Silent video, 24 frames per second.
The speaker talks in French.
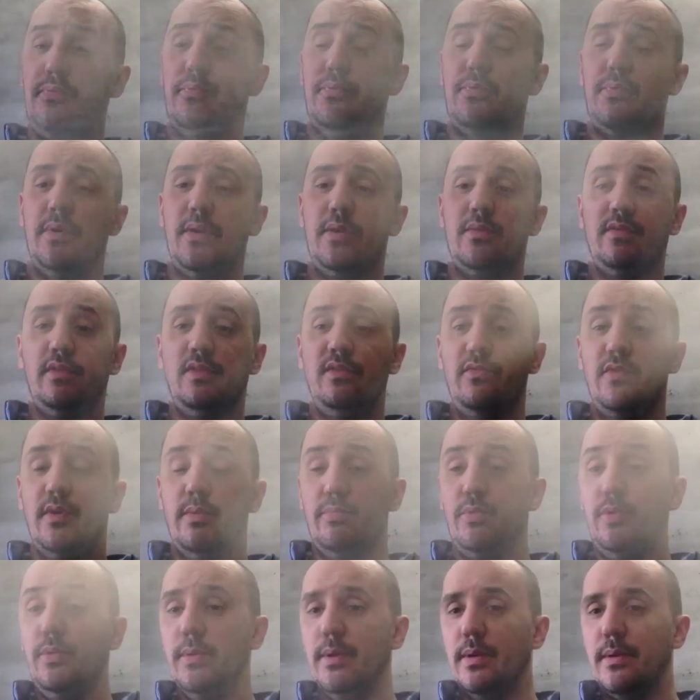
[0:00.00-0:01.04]
Là, on s'y voit
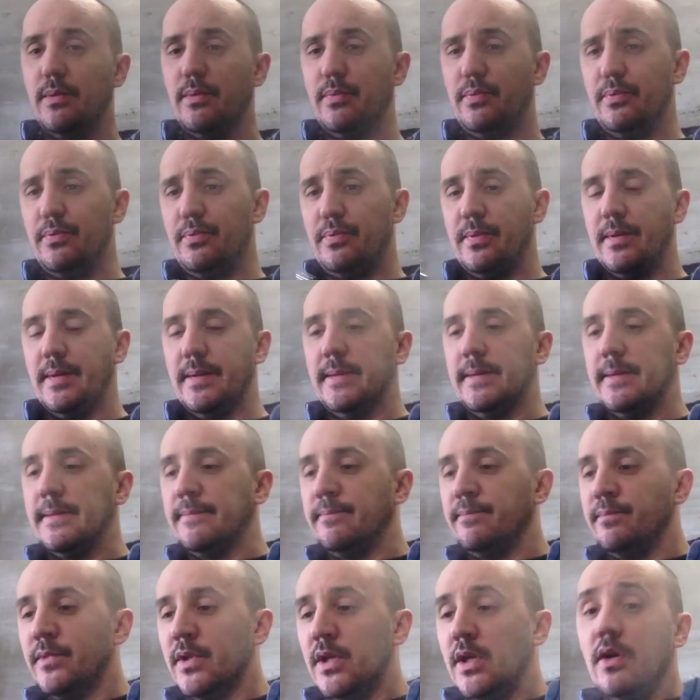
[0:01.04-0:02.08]
plus.
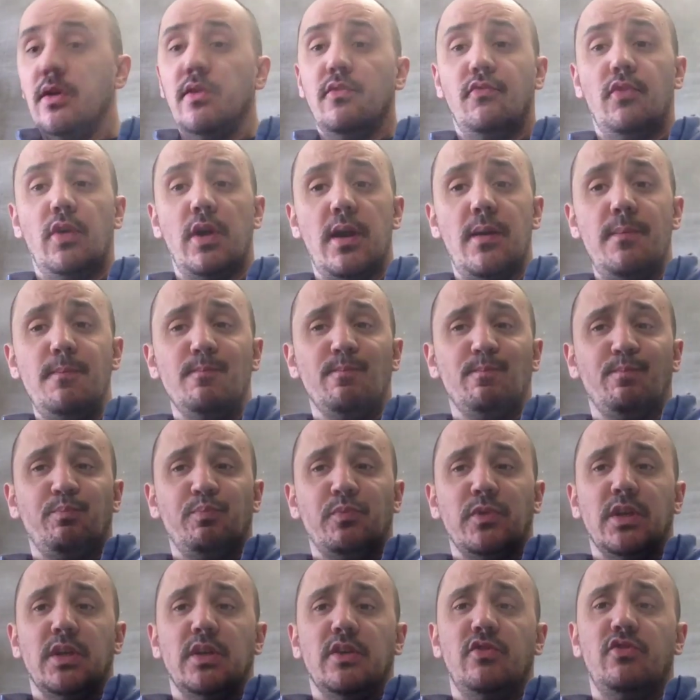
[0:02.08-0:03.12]
Voilà,
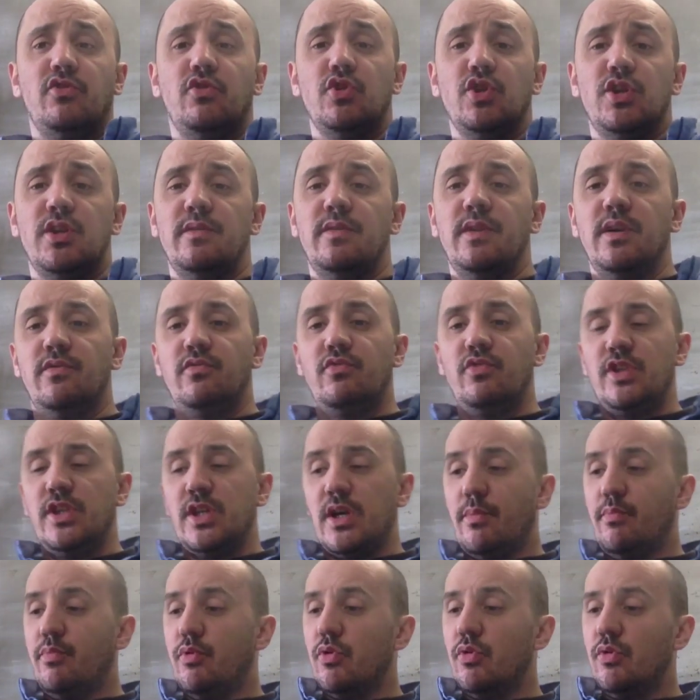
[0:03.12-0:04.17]
ce que j'avais à vous
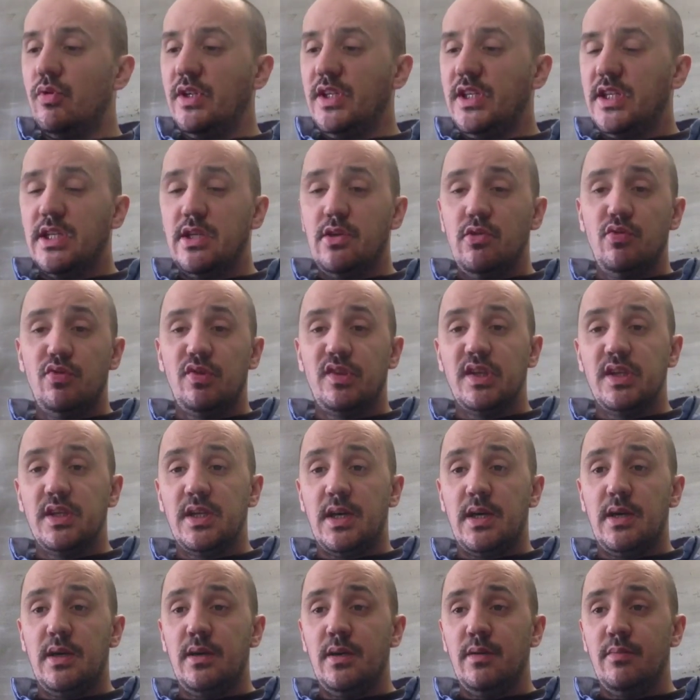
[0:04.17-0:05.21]
dire pour le liquide
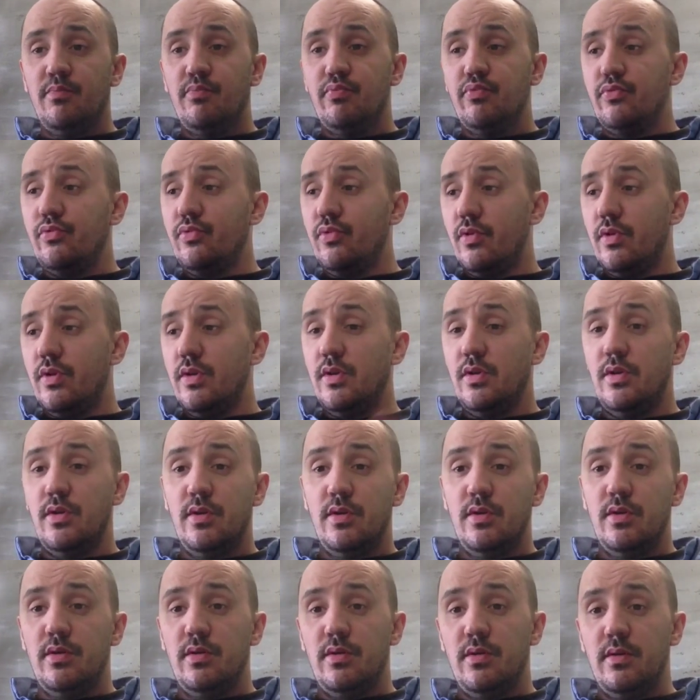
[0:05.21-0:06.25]
Lucena, pour
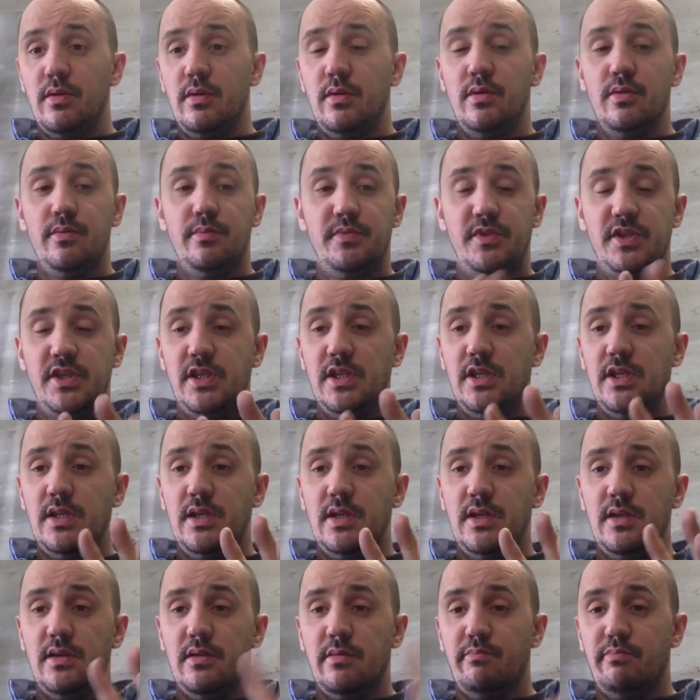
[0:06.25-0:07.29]
euh, le
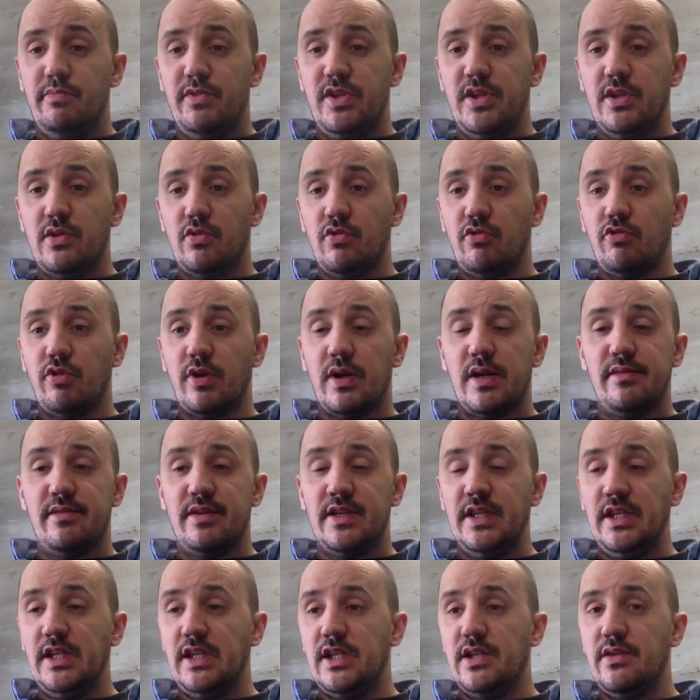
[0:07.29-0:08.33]
petit, petit truc sur la
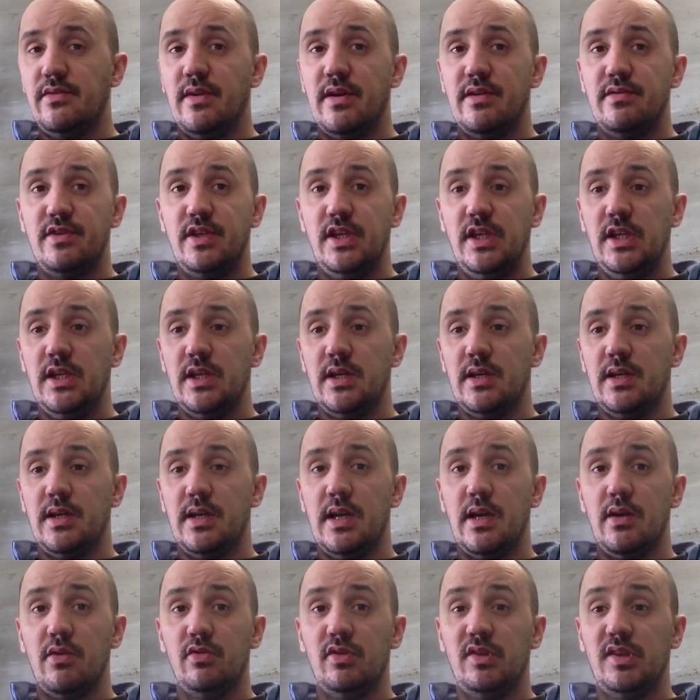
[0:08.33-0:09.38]
vanille qui va venir,
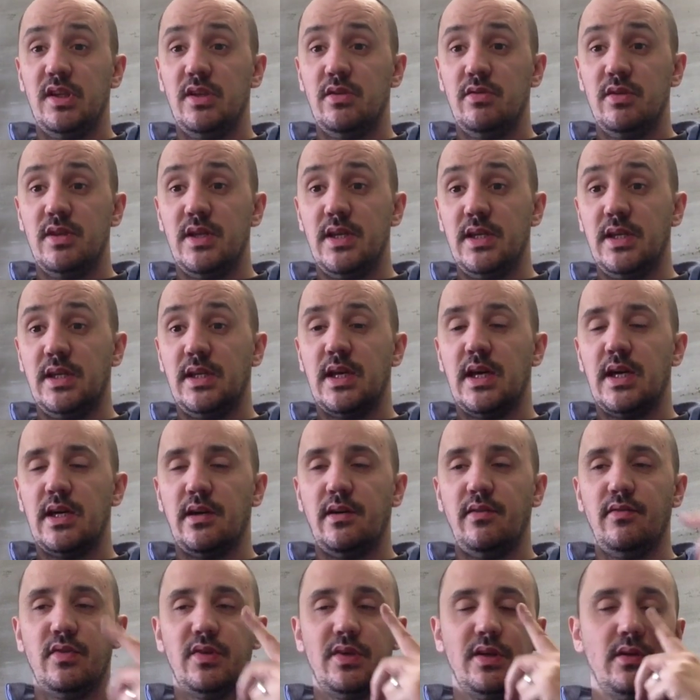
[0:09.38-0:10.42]
la recette de dai qui
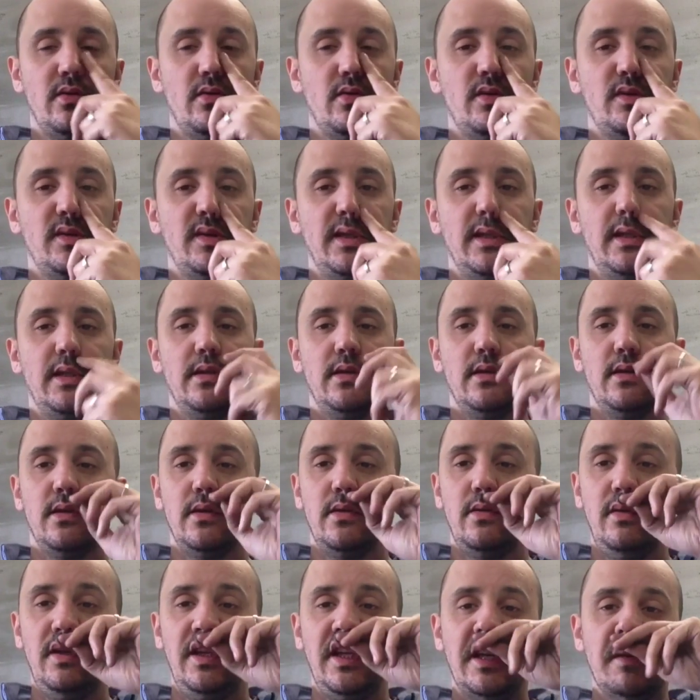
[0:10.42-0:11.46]
arrive, c'est une recette euh,
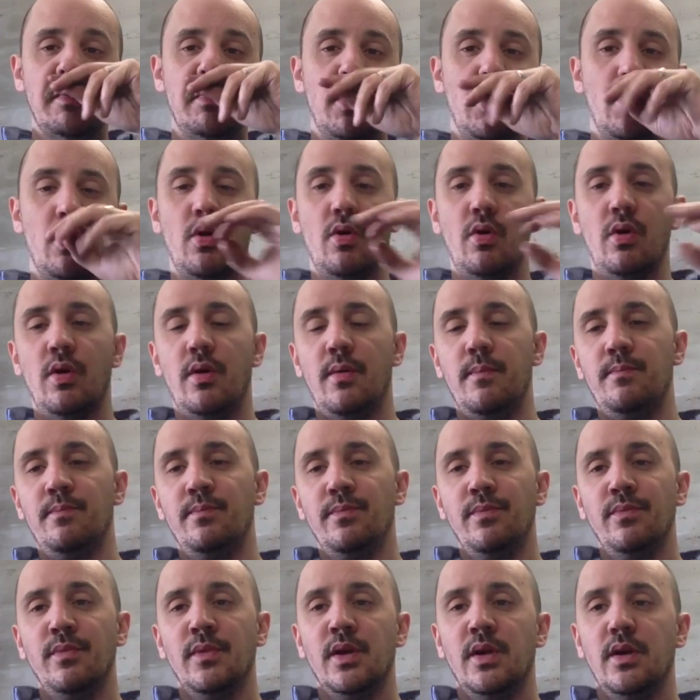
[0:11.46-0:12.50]
uniquement
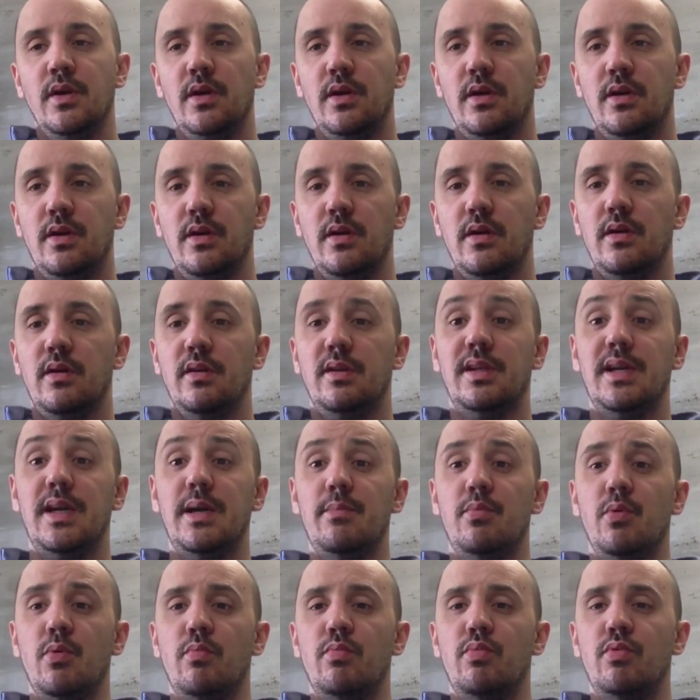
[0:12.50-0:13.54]
euh, très
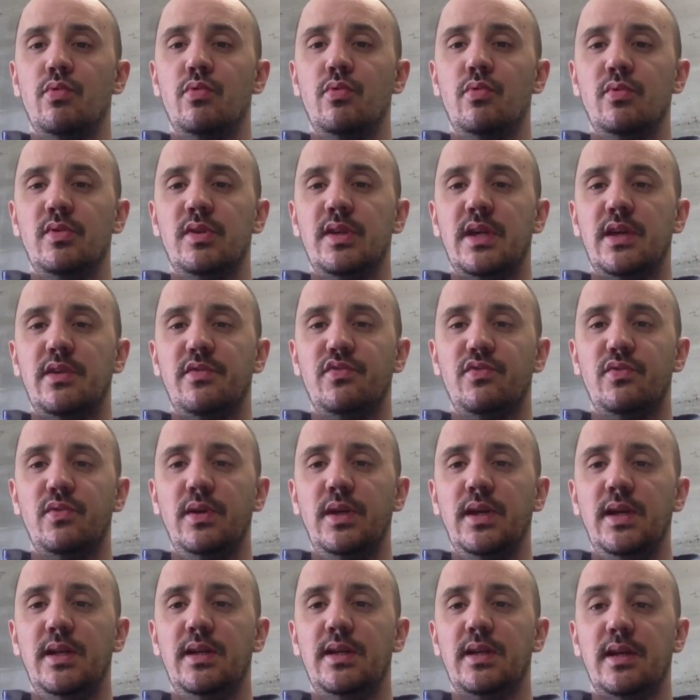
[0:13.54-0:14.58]
bonbon, très
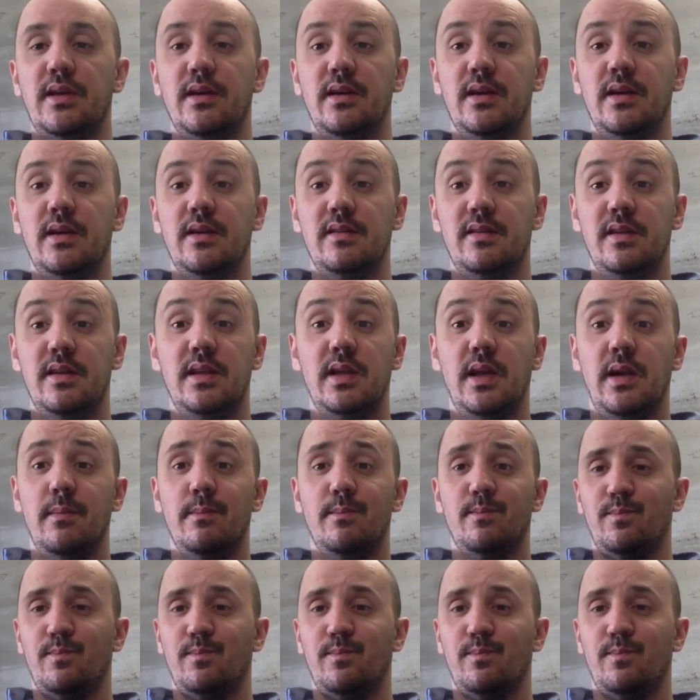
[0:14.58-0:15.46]
fruit, très été.